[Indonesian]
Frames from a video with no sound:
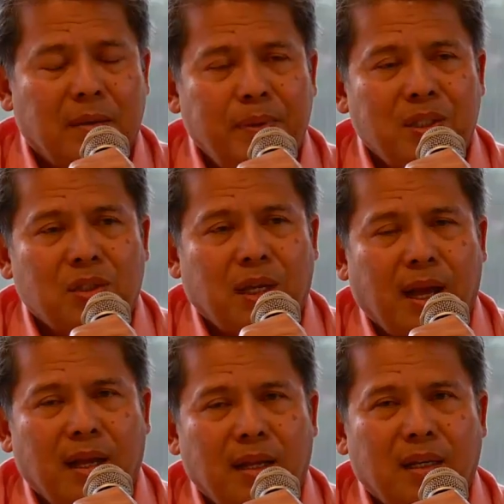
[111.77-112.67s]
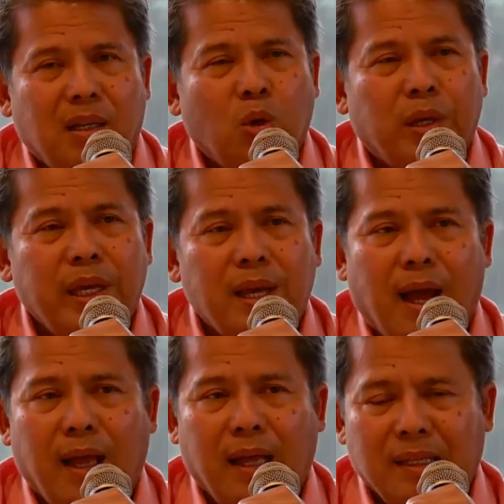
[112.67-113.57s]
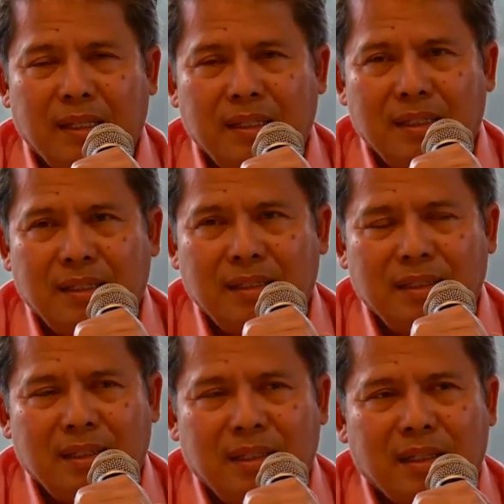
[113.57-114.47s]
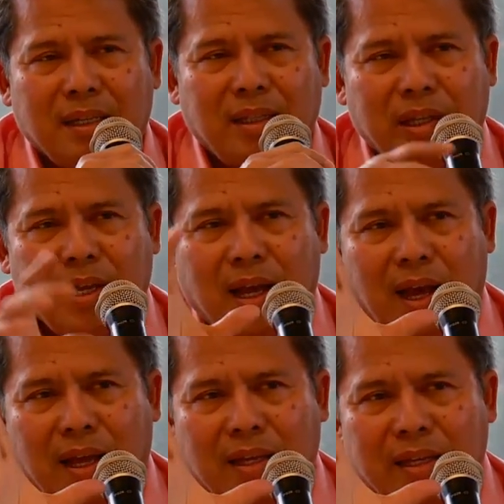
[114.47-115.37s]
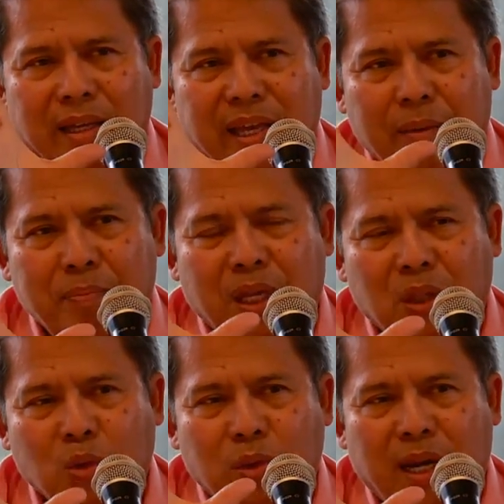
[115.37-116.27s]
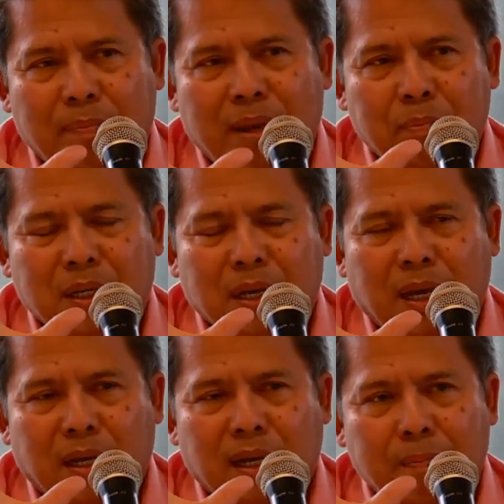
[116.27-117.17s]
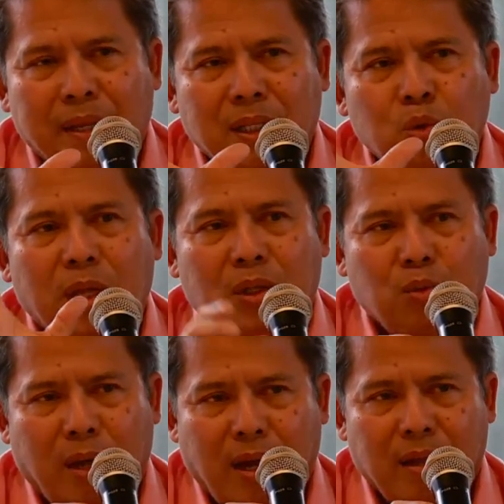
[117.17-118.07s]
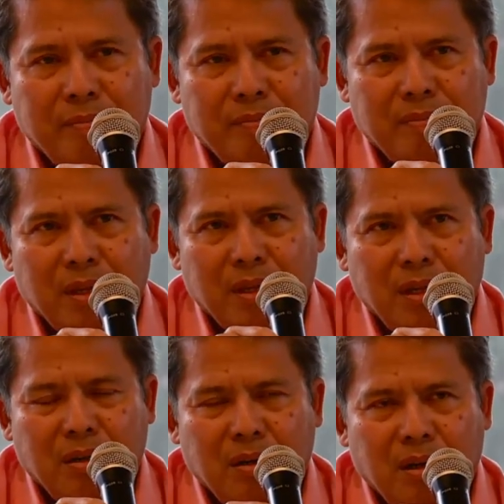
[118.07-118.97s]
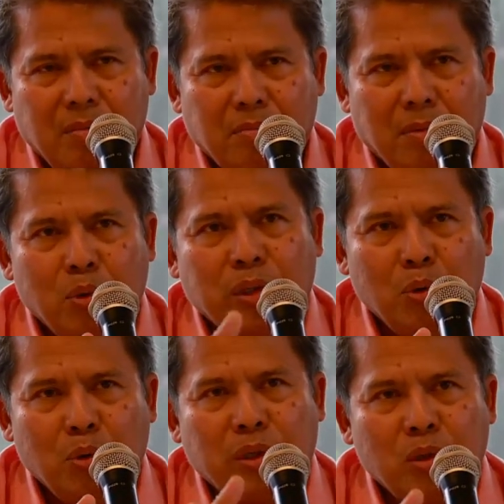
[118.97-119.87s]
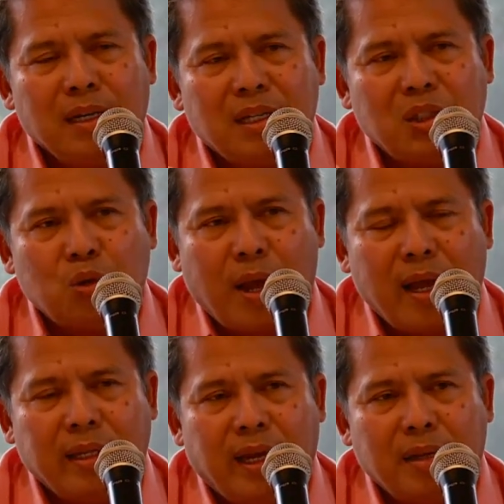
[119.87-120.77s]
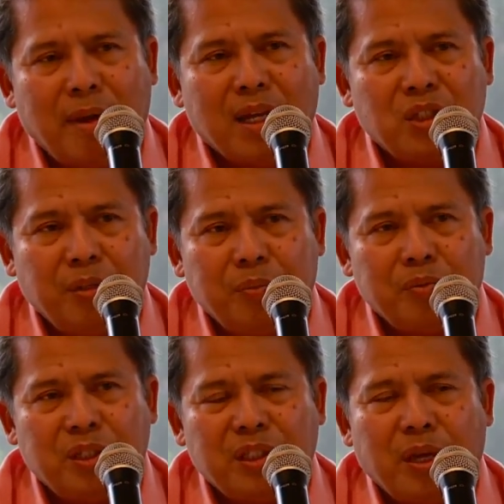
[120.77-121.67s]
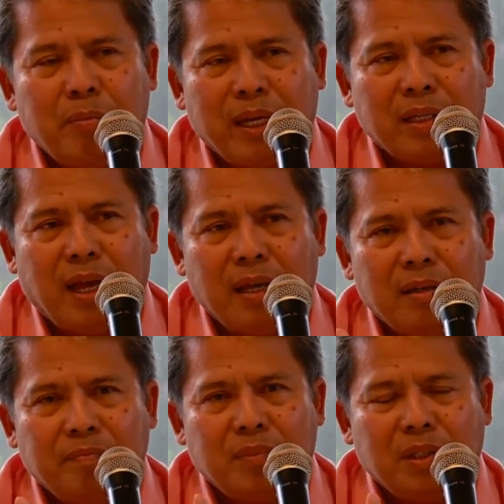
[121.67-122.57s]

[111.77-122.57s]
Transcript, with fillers: Tapi secara logika ketika gap itu 8, uh, 8 juta suara membuktikan suara yang masif, sistemik dan